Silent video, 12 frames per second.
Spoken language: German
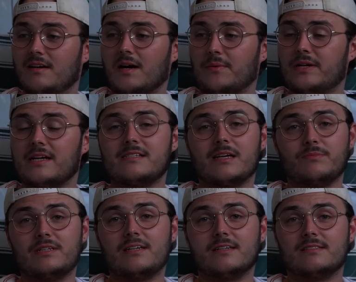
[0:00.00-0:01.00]
Aber das hat
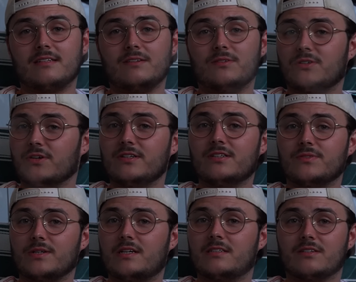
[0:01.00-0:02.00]
mich gestern und heute
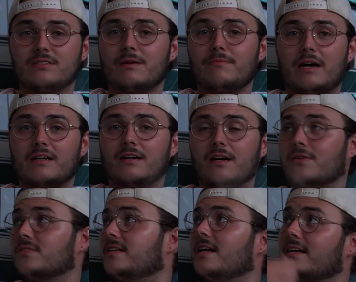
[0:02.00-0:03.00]
wirklich aus der Bahn gehauen.
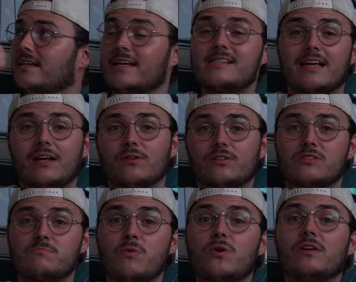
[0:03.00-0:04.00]
Und dann ging jetzt gerade noch das
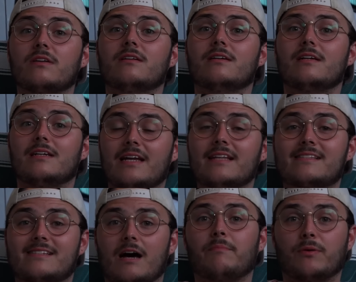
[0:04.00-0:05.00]

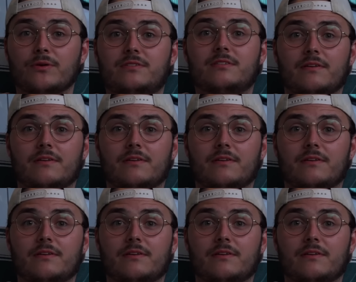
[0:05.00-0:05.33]
Mückennetz kaputt.